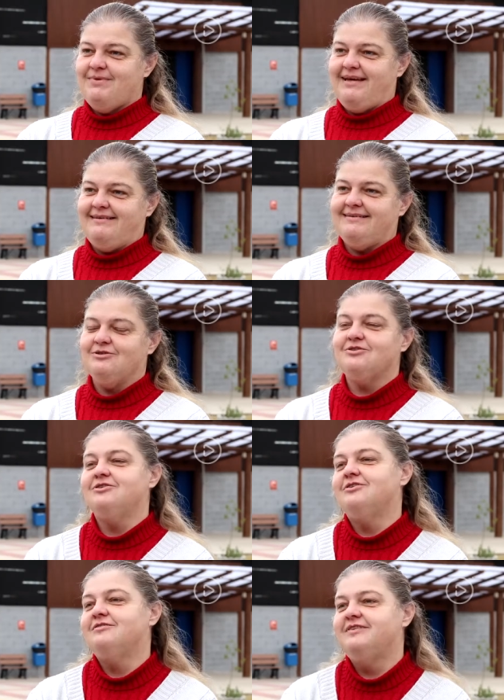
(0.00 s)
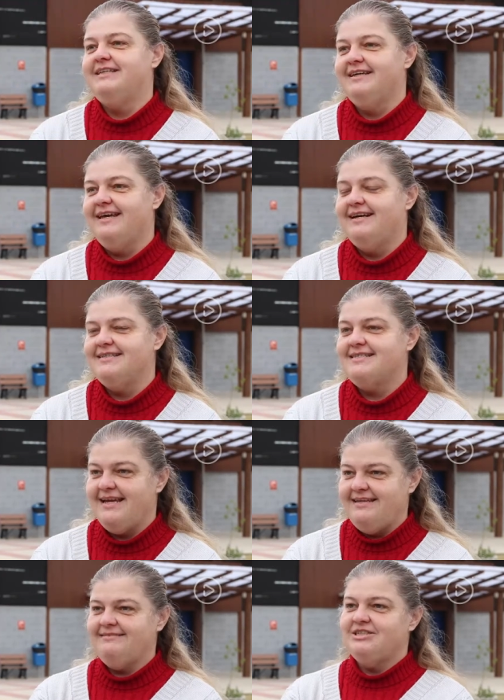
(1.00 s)
Bem, eu sou Vânia
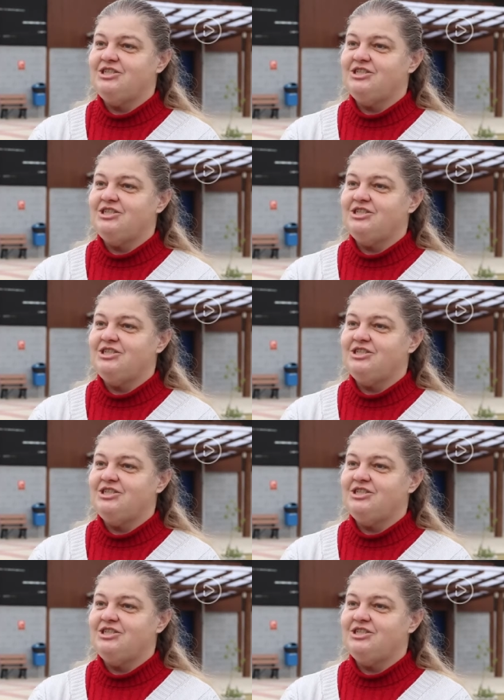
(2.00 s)
Kersten,